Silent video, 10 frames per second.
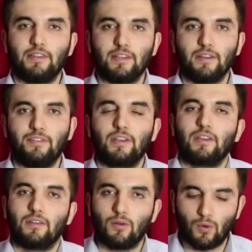Traffic
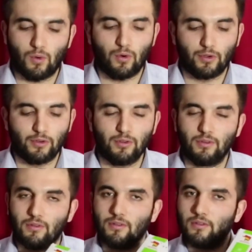oyunu
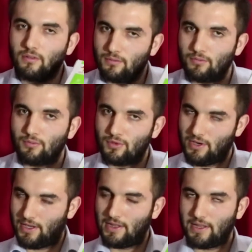bu
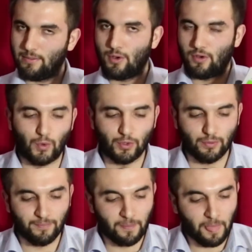şekilde bir
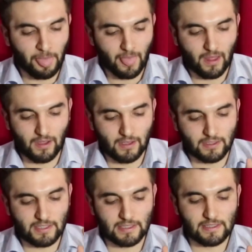oyun. Ee,
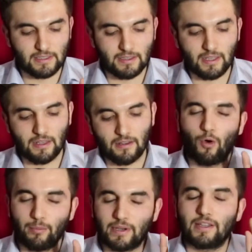içerisinde
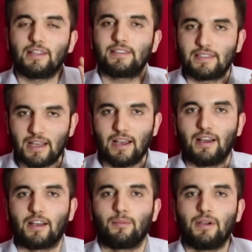11 adet siyah
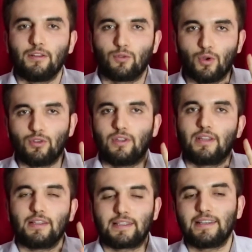araba, 4
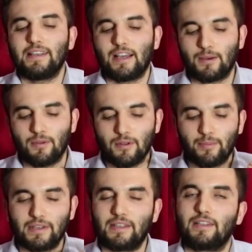adet gri araba
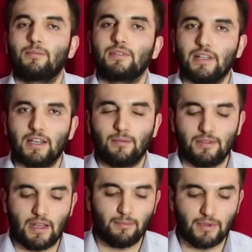ve bir kırmızı
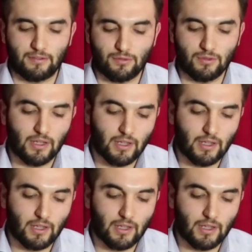arabadan mevcut.